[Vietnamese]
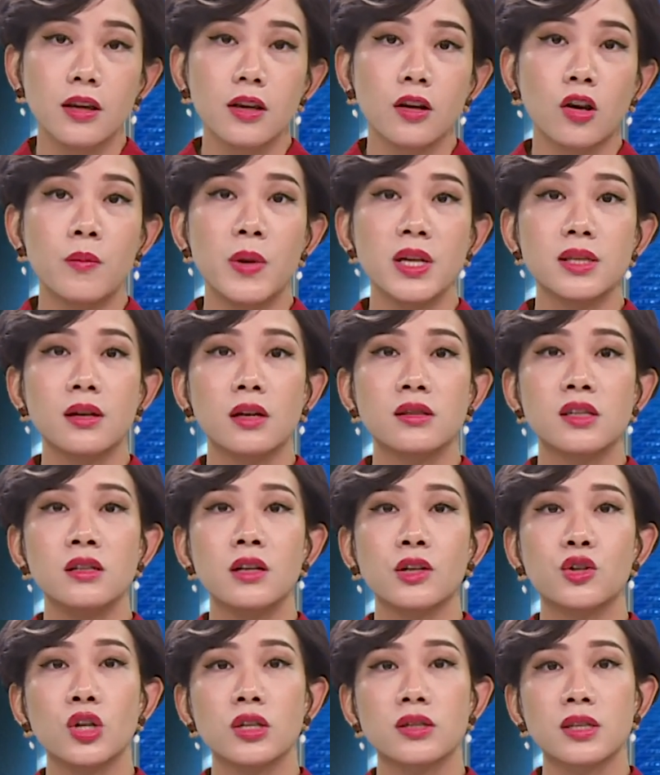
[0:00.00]
Còn bây giờ xin
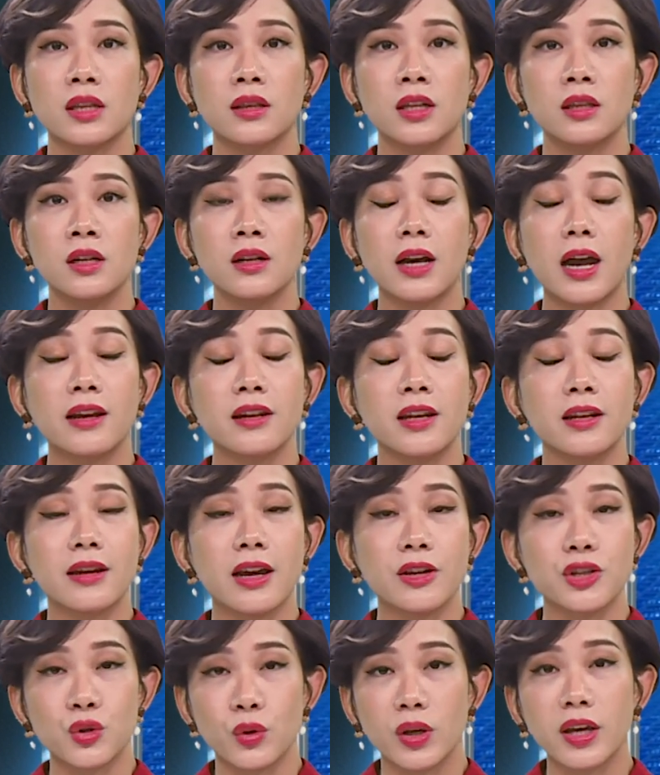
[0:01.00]
được chuyển sang tin tức an ninh
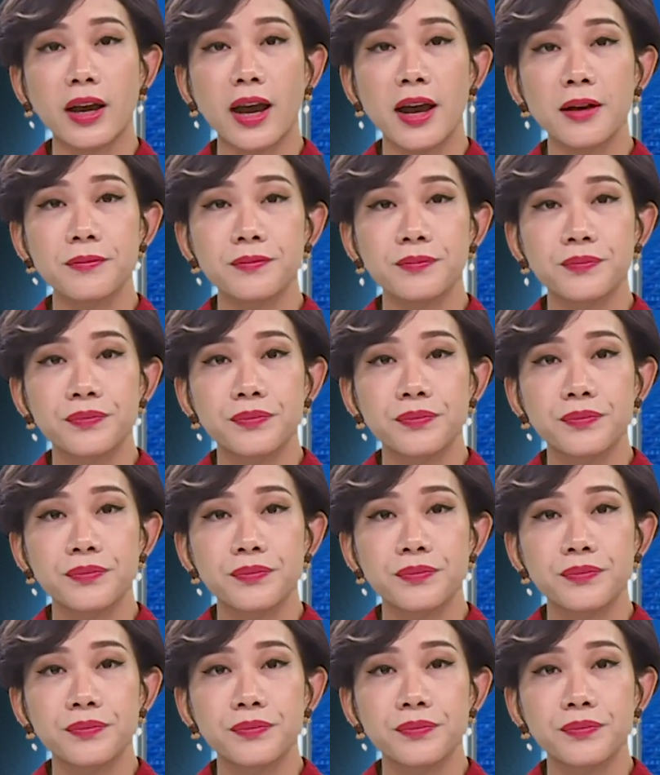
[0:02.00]
đáng chú ý khác.